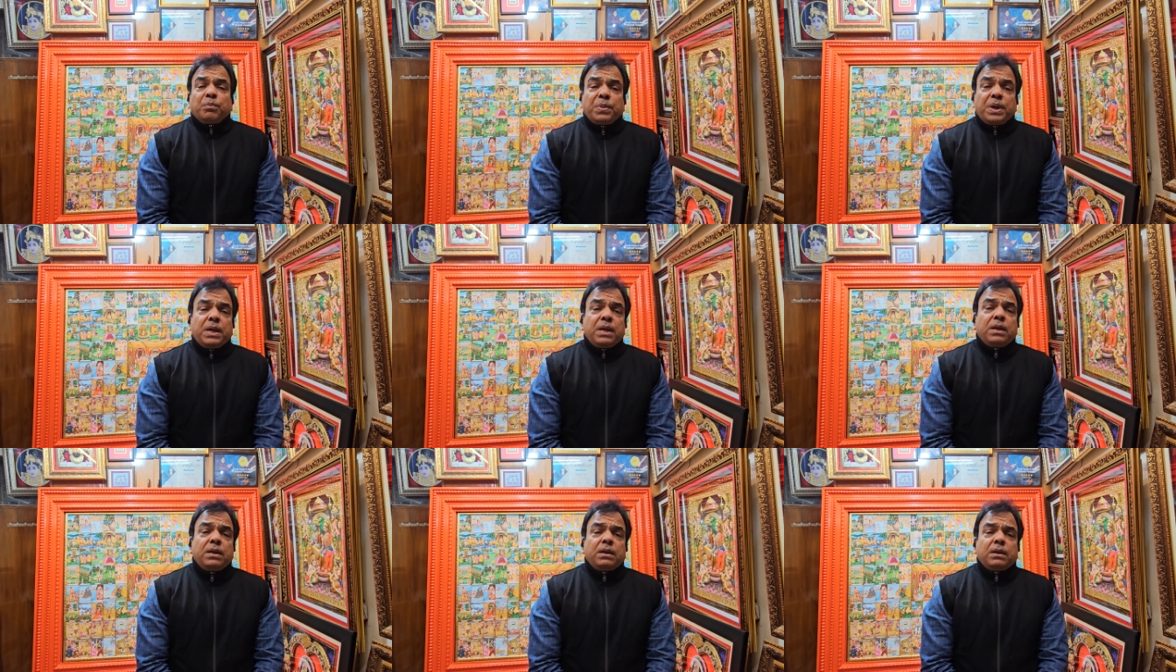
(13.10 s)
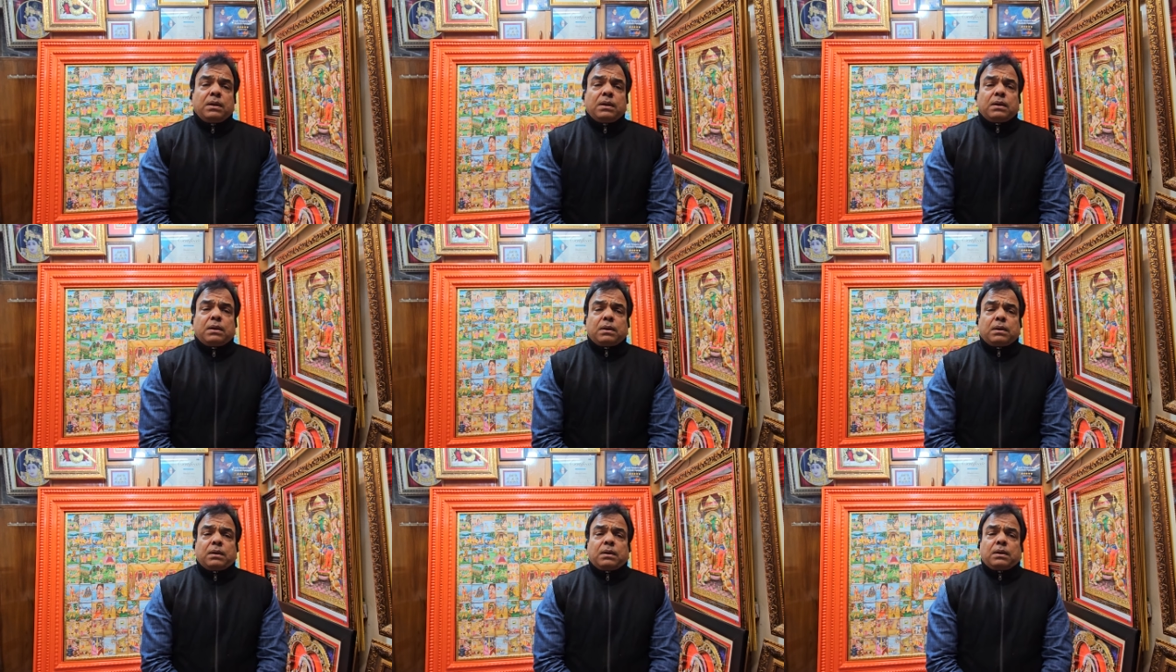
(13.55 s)
मैं
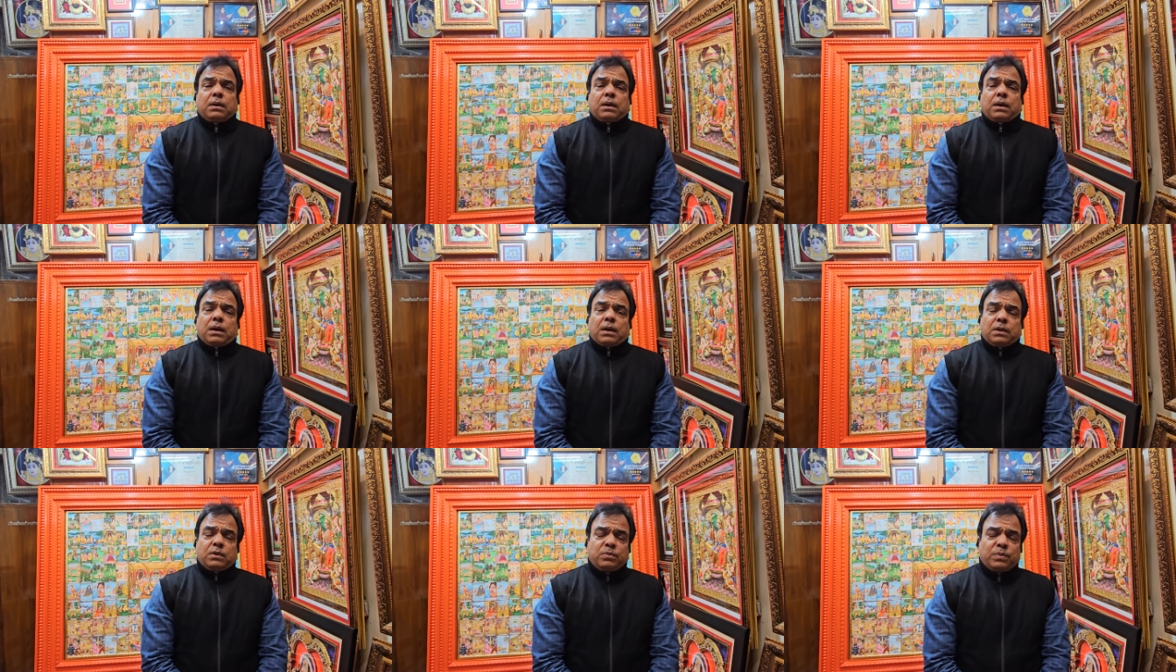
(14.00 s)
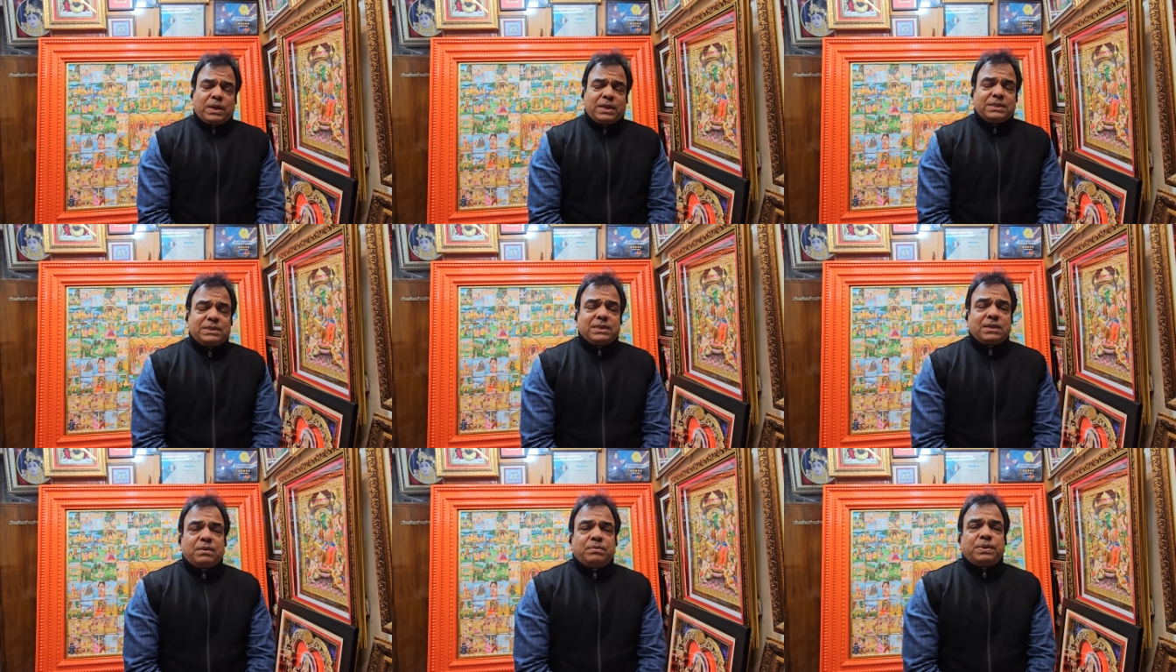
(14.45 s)
हनुमान
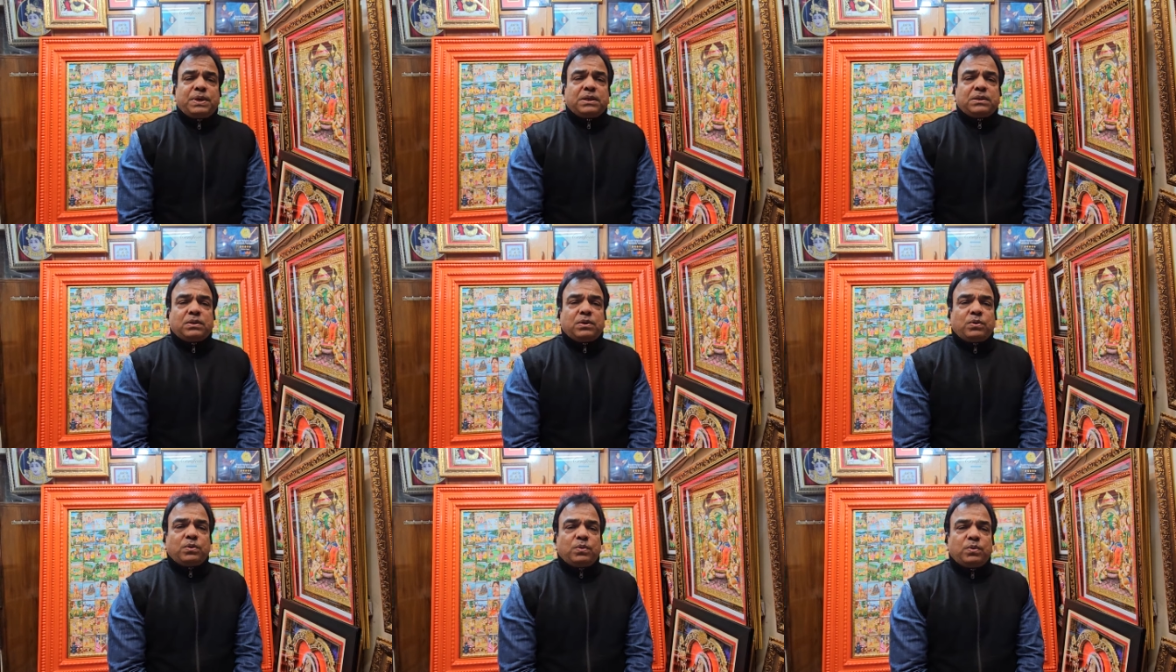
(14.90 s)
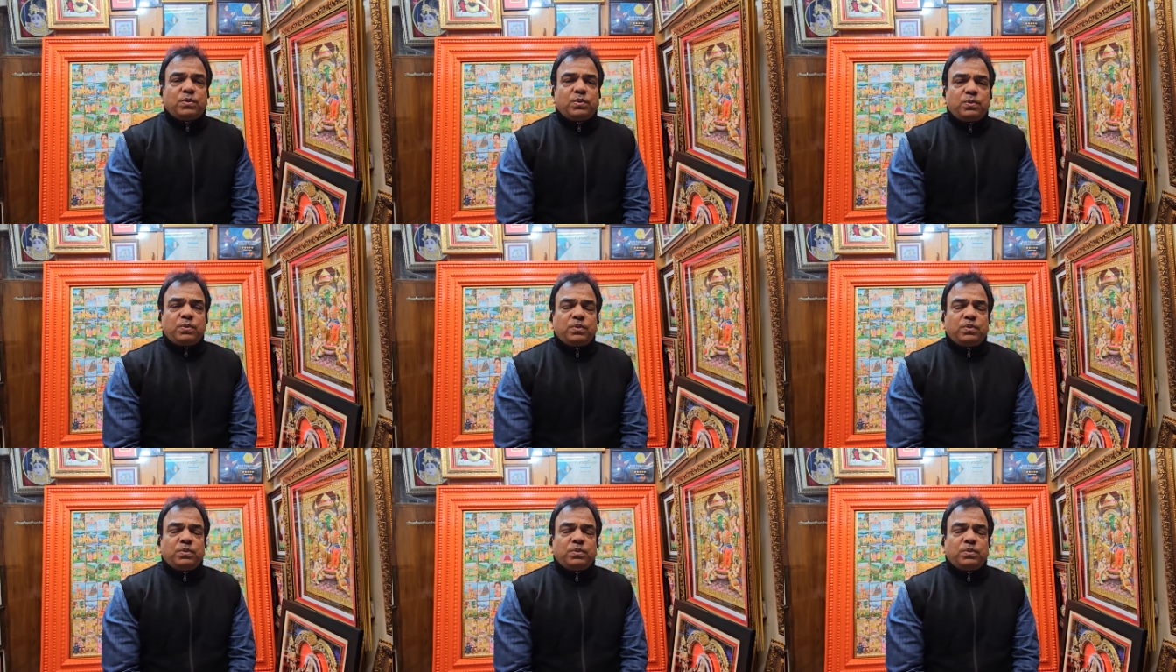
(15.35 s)
जी का भक्त हूँ